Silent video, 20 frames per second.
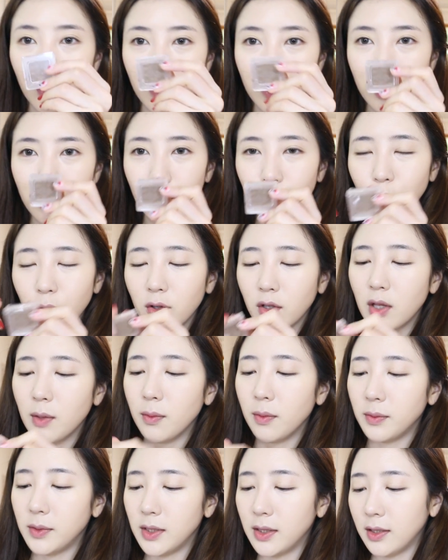오늘도
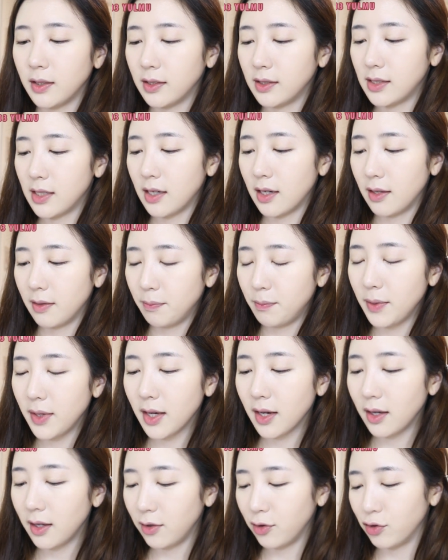어김없이 등장한
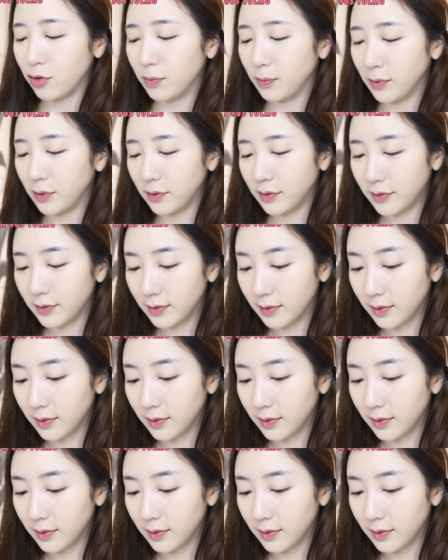삐아의 율무.